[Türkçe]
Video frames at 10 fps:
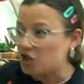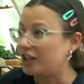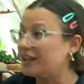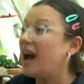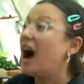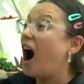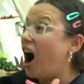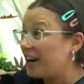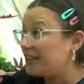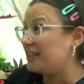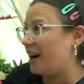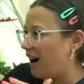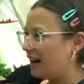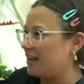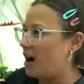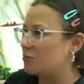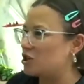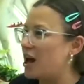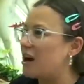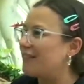için Aynı aile
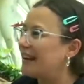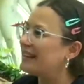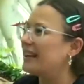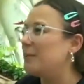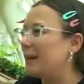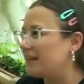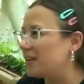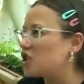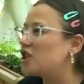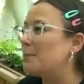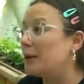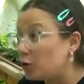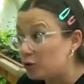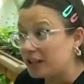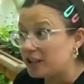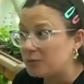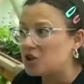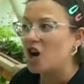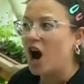almışlar ve kelebekler içinde bir gün denilmiş